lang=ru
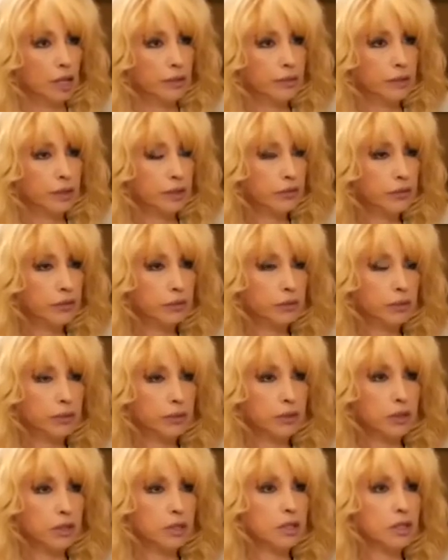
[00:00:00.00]
А меня в этот
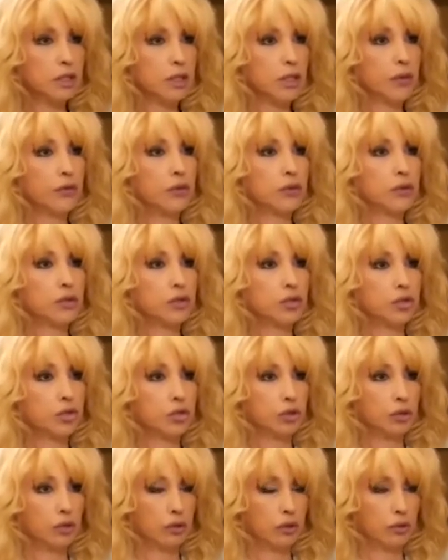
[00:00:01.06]
момент остановить
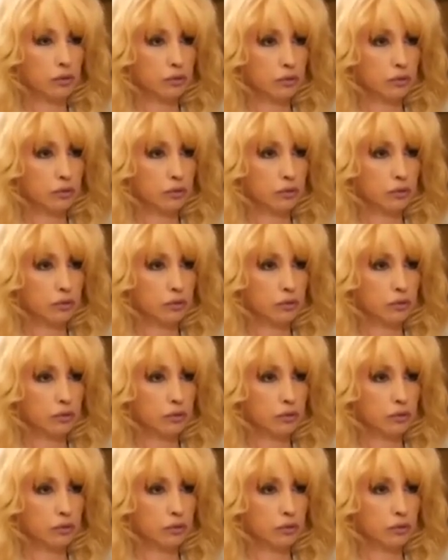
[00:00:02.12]
тяжело.